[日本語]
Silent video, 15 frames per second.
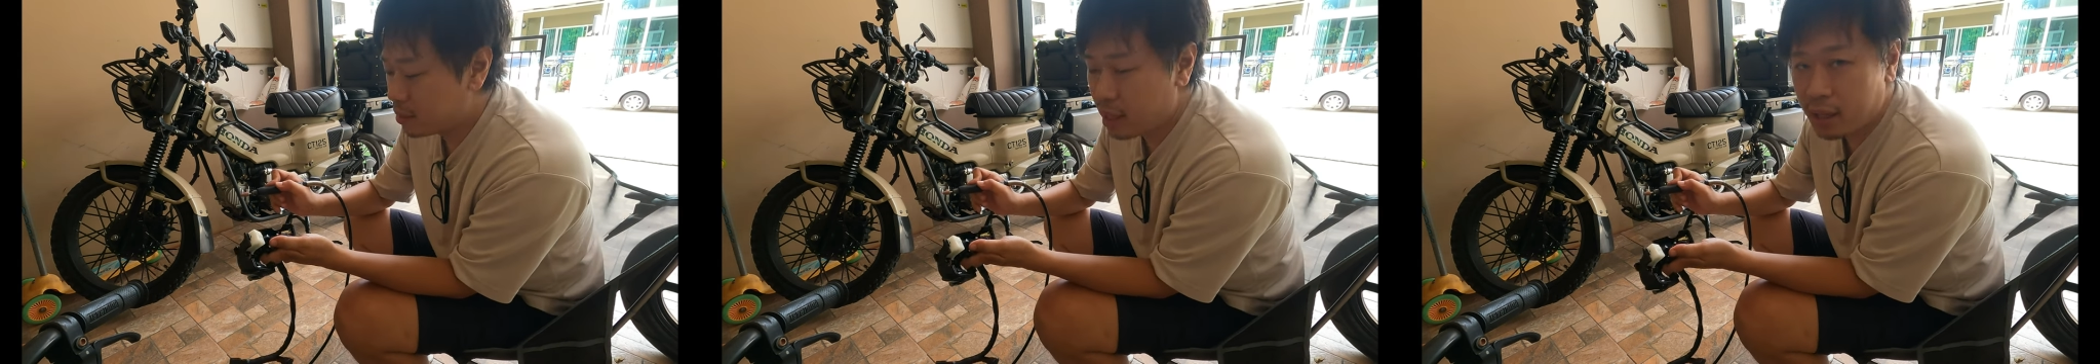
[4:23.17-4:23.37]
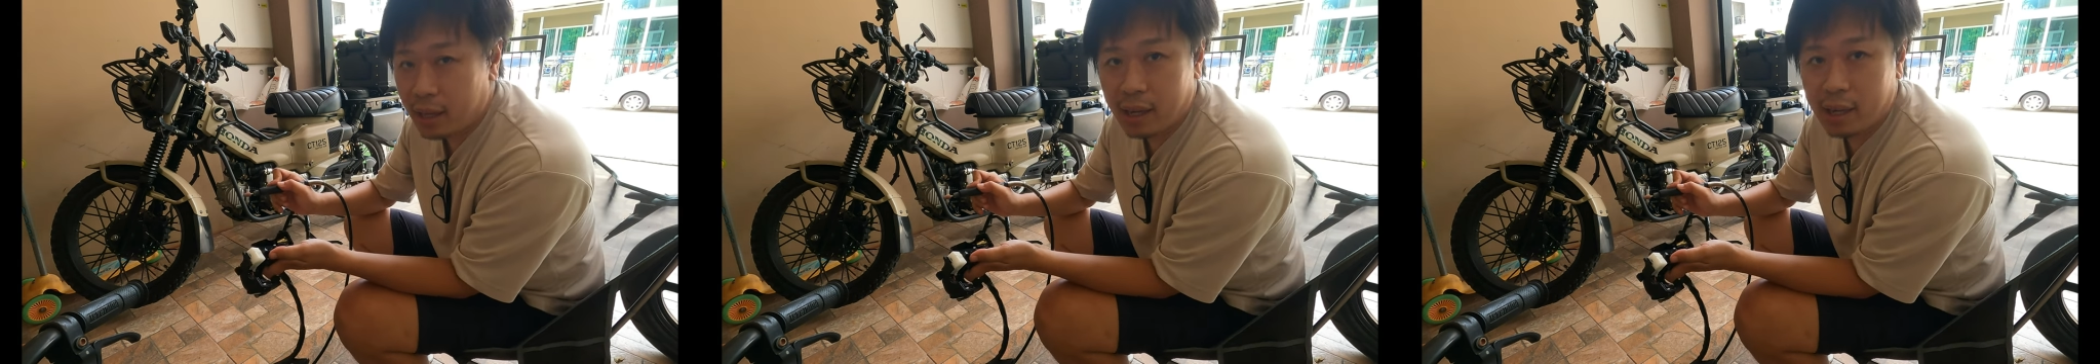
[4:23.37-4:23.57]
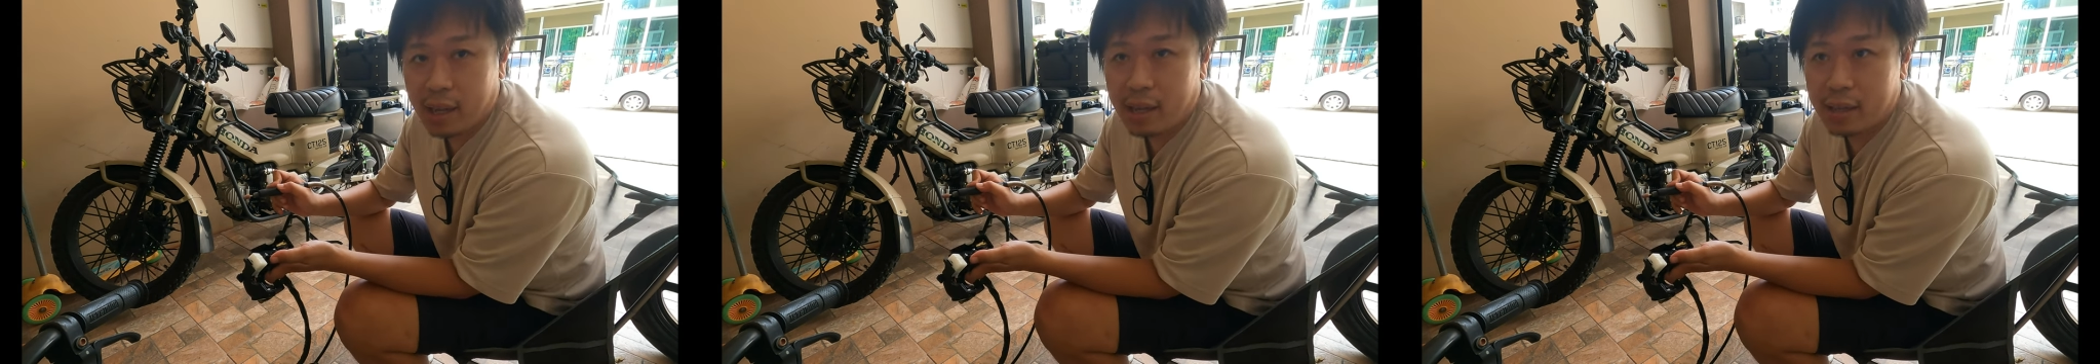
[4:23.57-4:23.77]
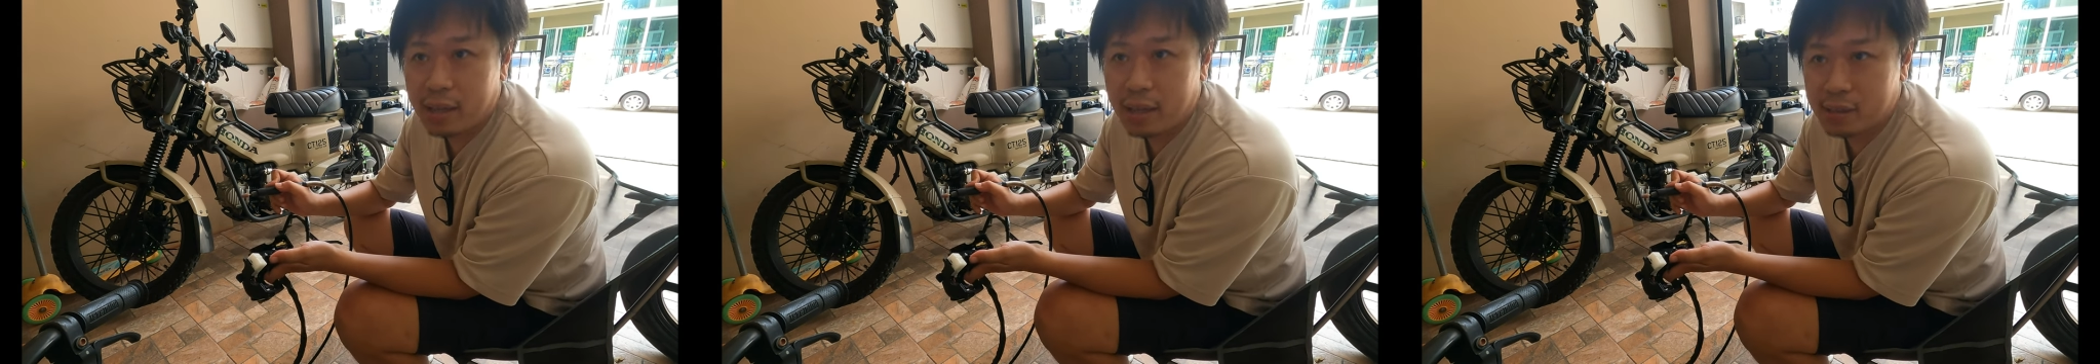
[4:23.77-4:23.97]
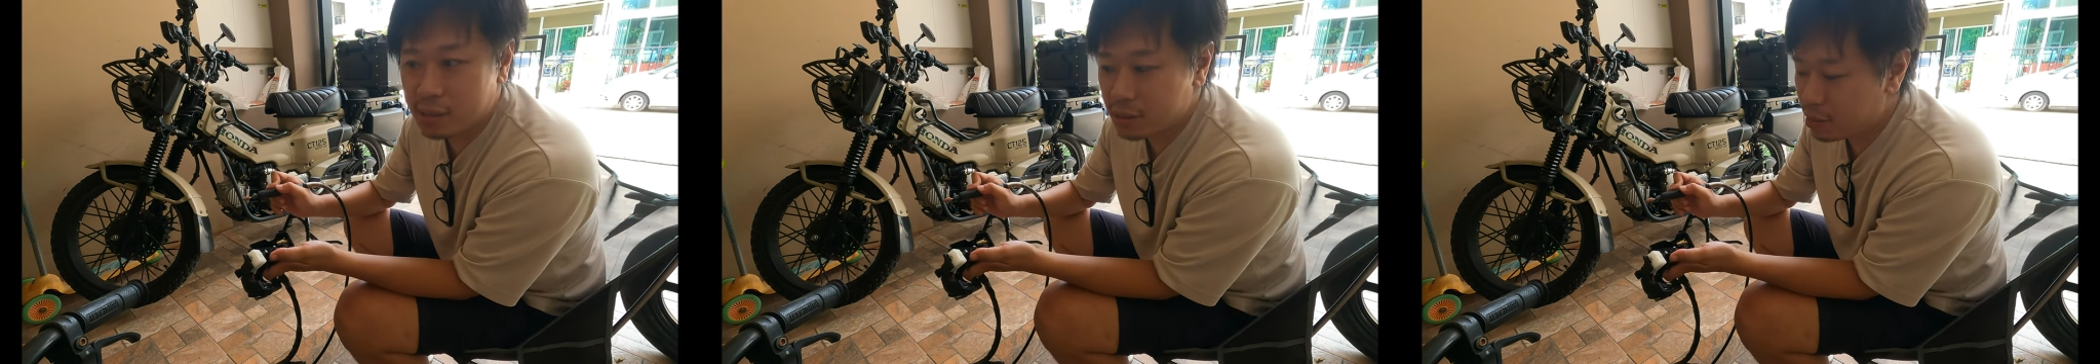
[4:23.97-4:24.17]
前回ね
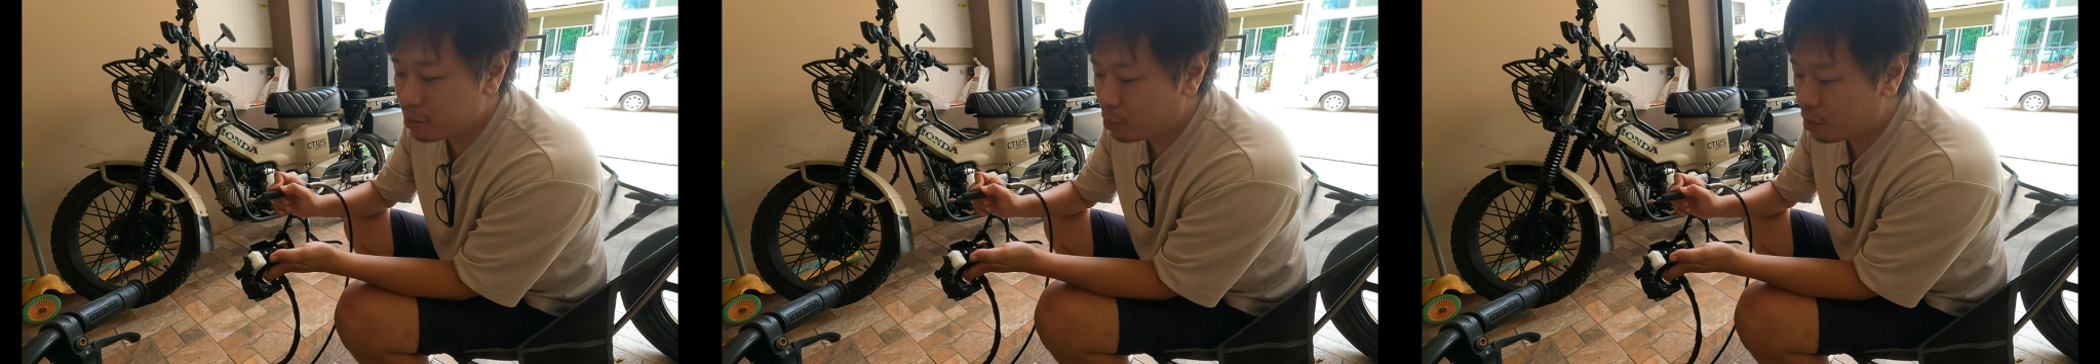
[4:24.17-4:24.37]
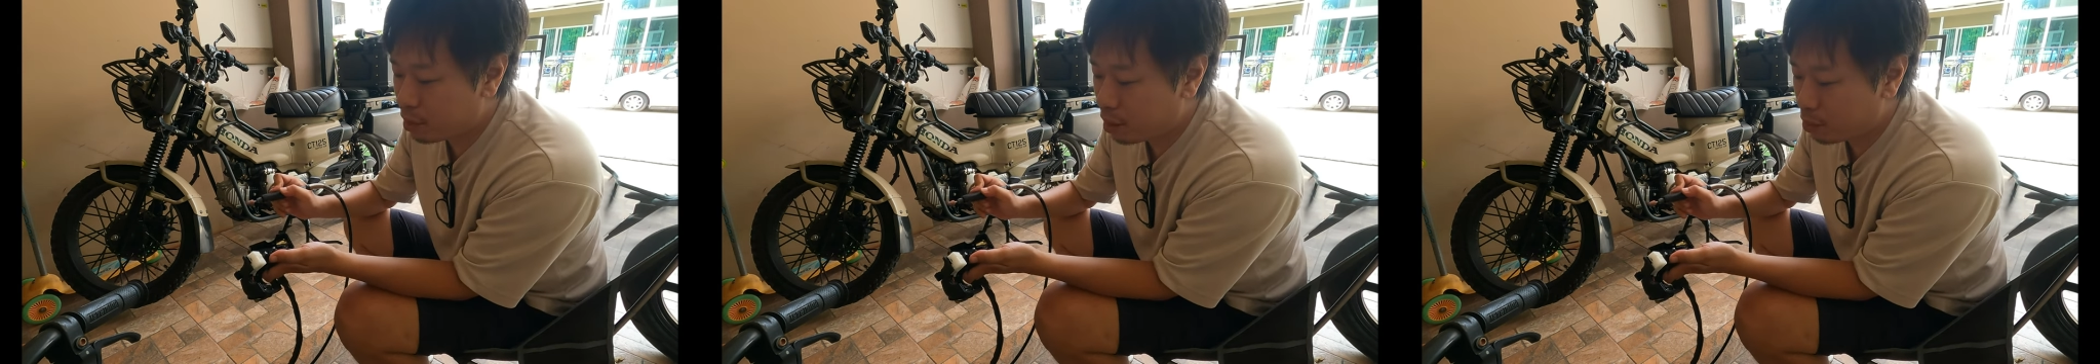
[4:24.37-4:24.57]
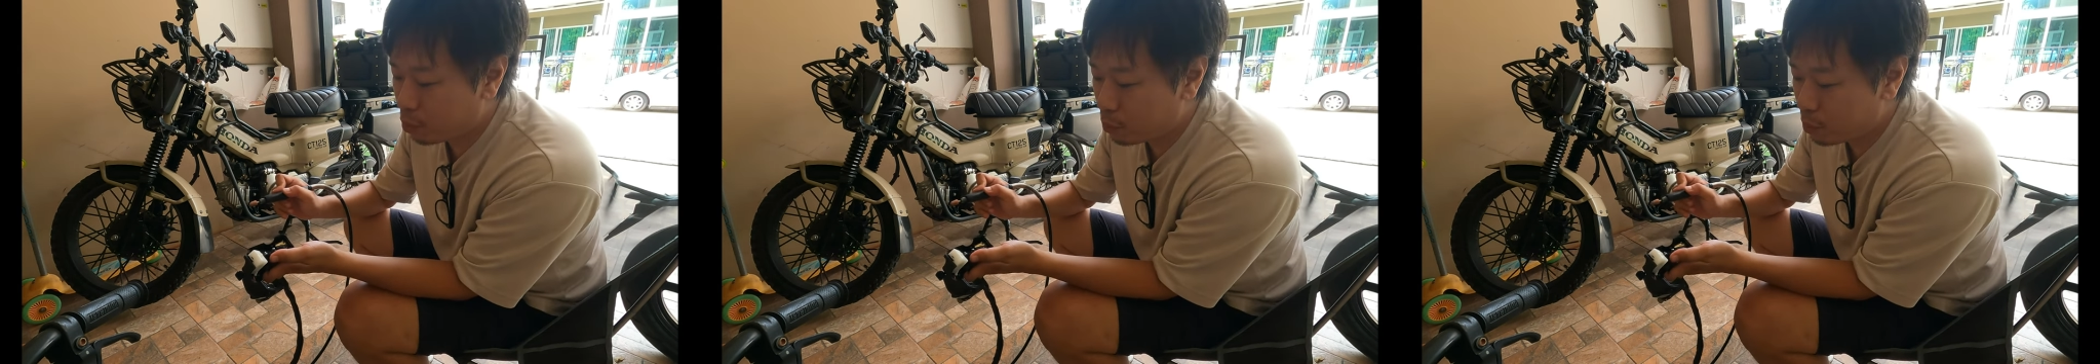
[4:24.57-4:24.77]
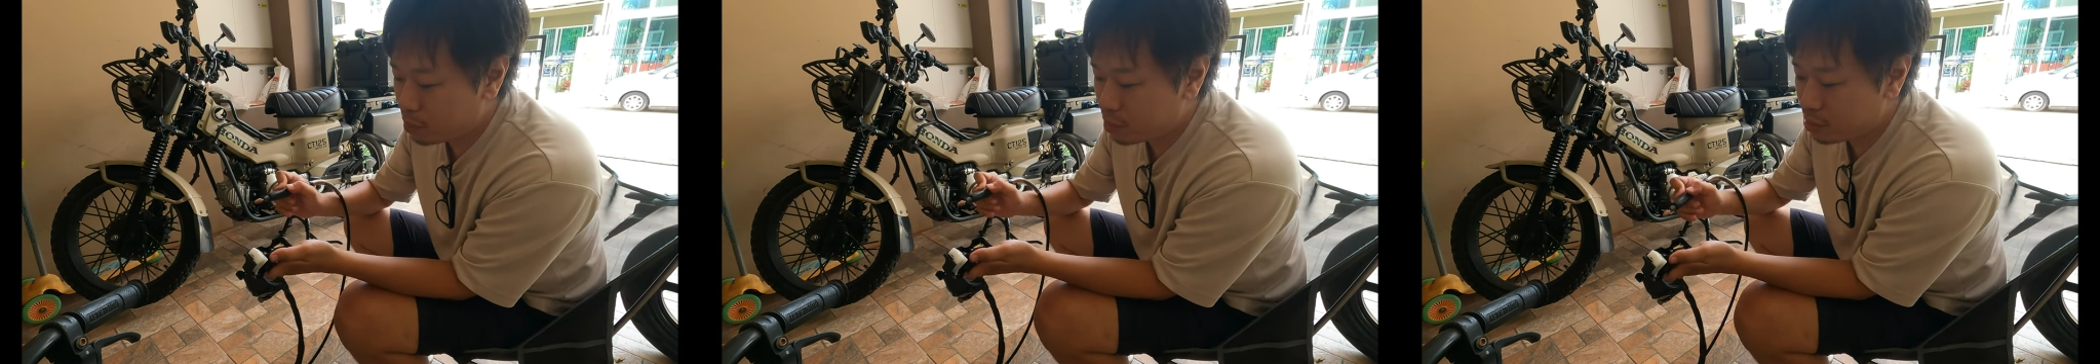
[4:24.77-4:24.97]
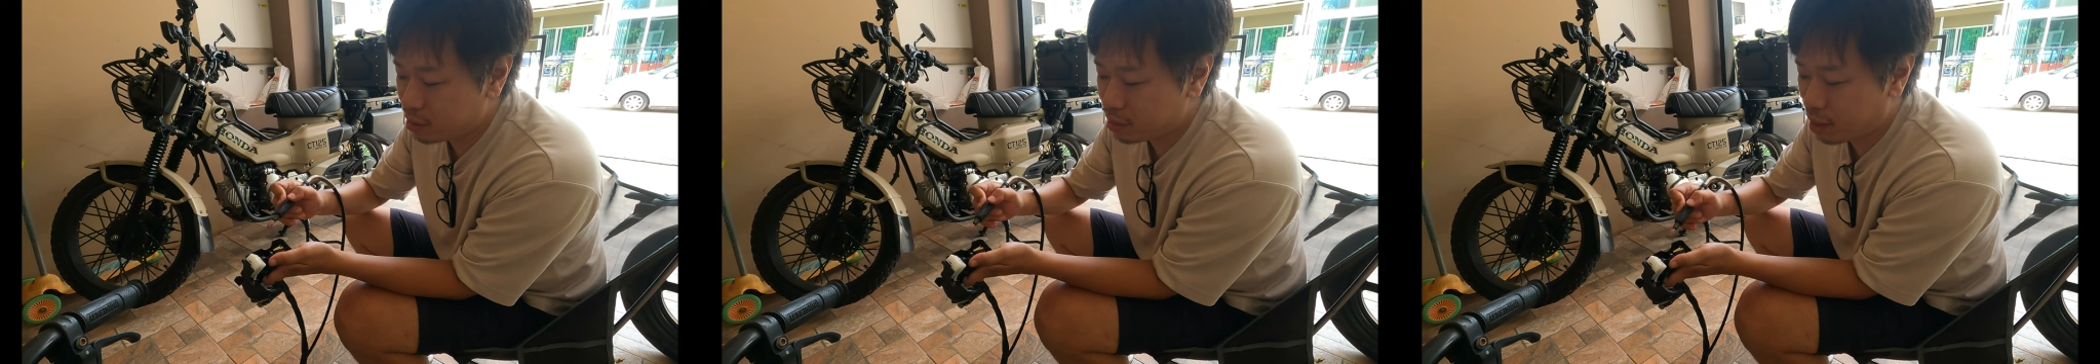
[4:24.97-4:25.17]
熱がこも
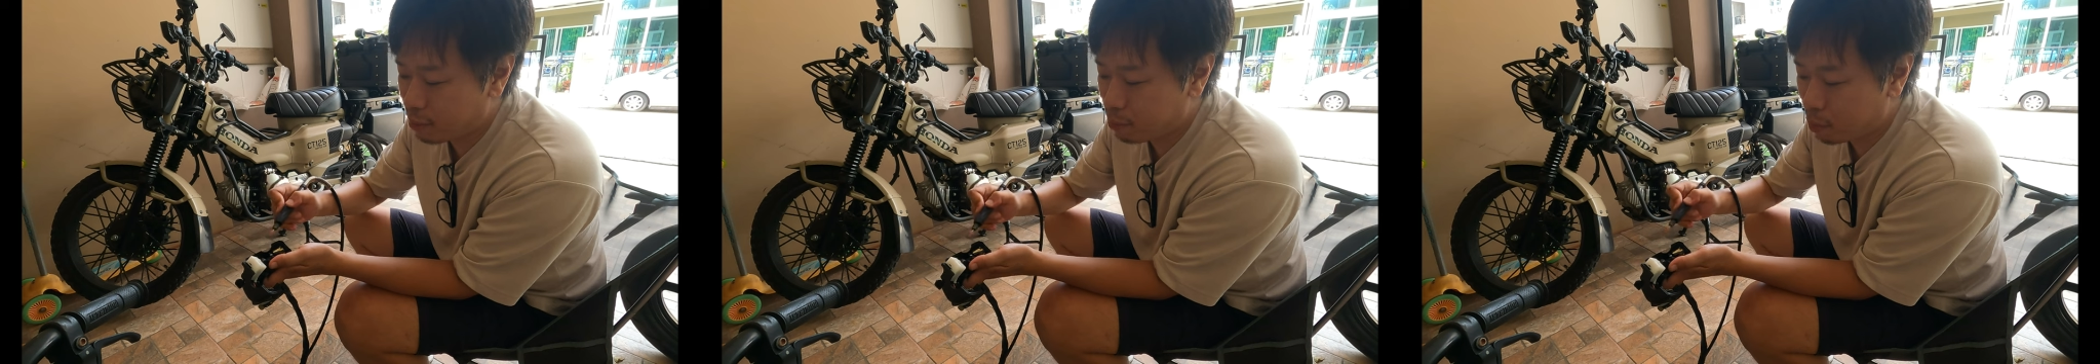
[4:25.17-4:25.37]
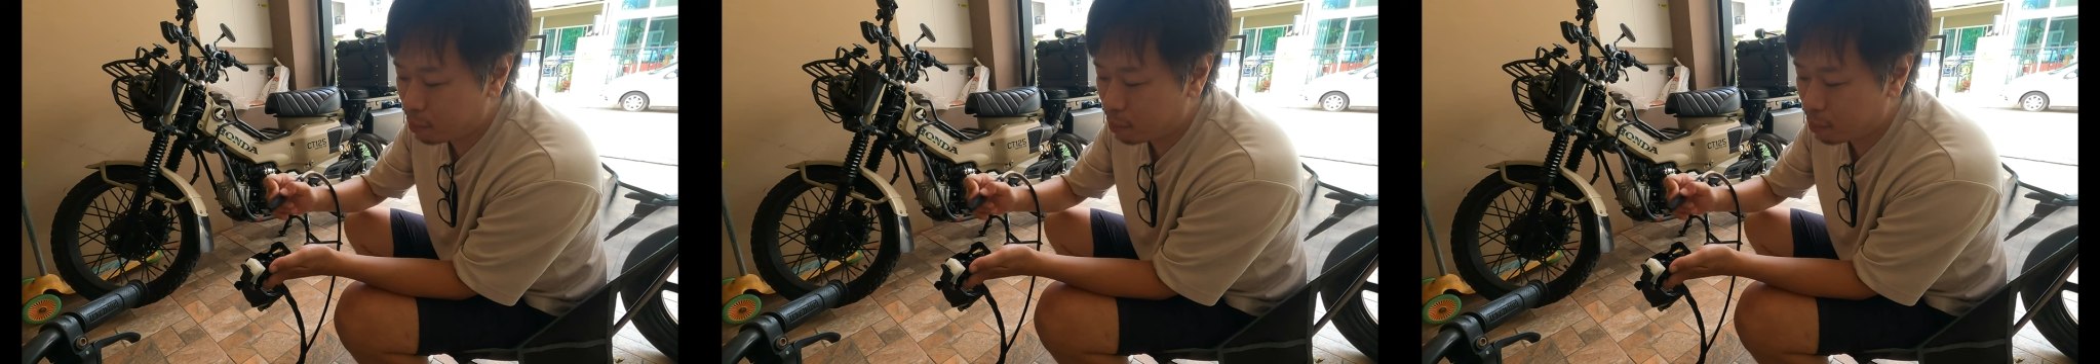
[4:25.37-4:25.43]
りすぎて